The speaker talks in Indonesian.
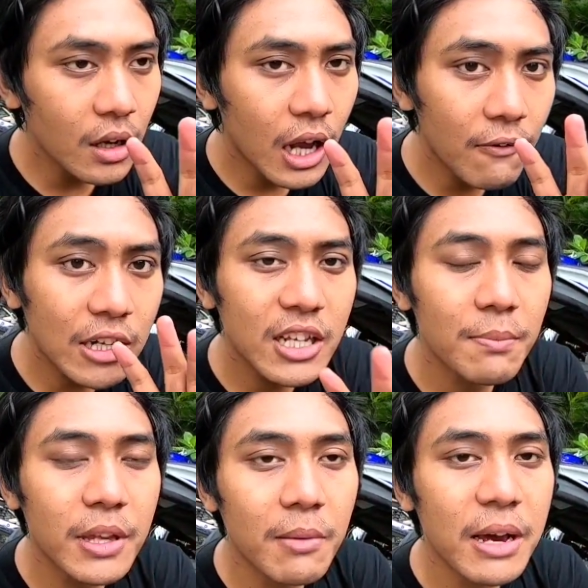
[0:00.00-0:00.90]
efek
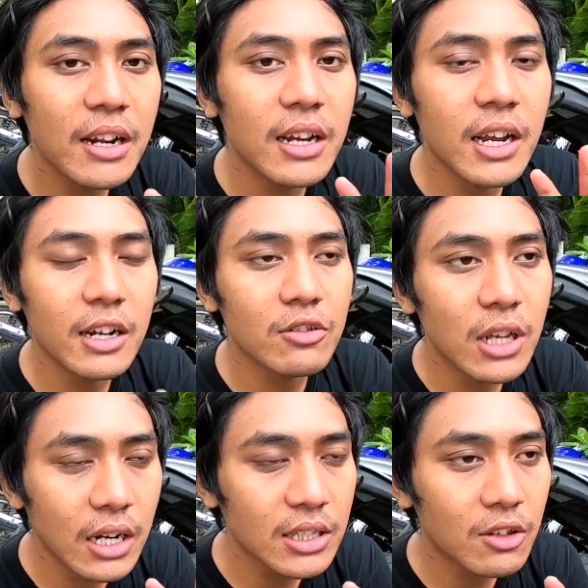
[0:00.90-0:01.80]
samping yang paling ringan itu
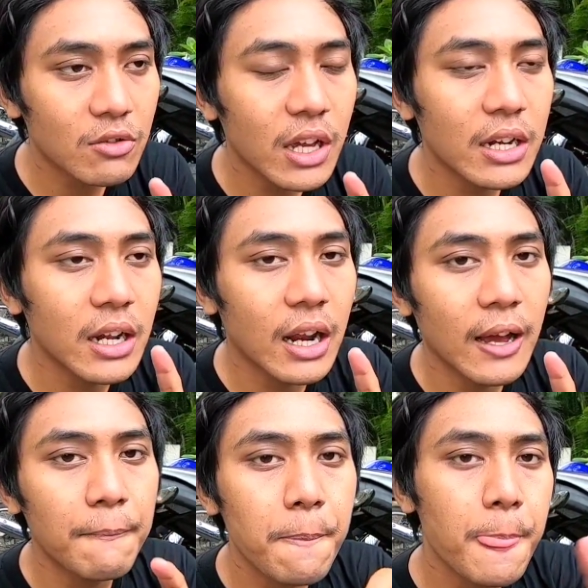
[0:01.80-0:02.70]
salah satunya adalah
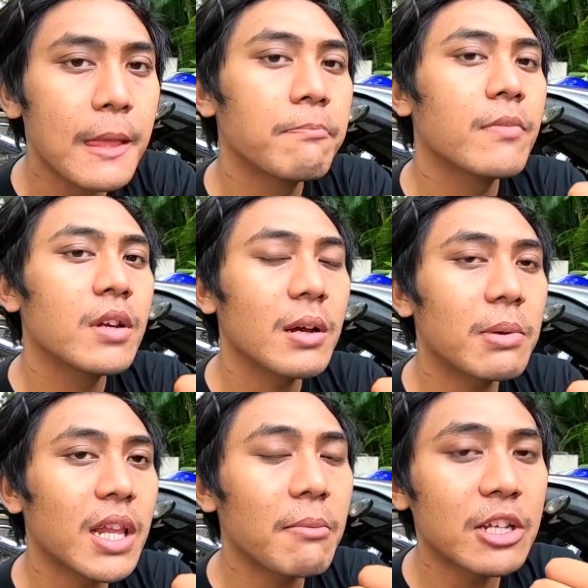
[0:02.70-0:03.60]
yang
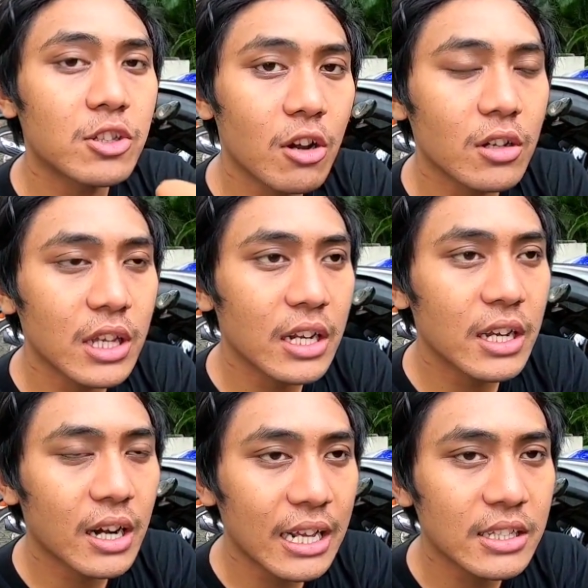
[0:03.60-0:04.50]
pertama sok jadi
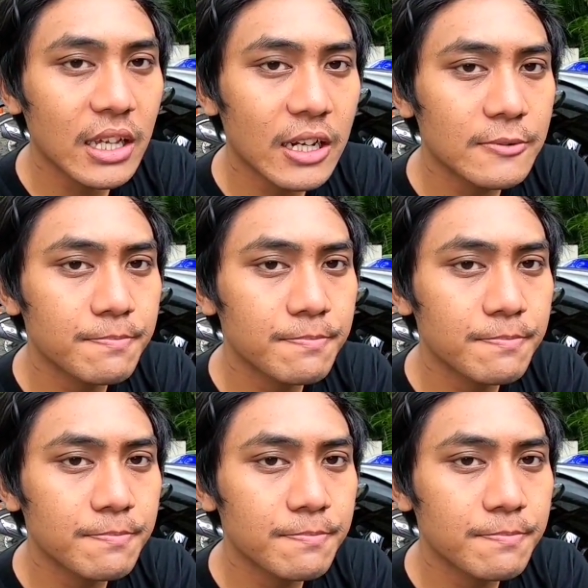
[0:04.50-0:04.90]
keras ya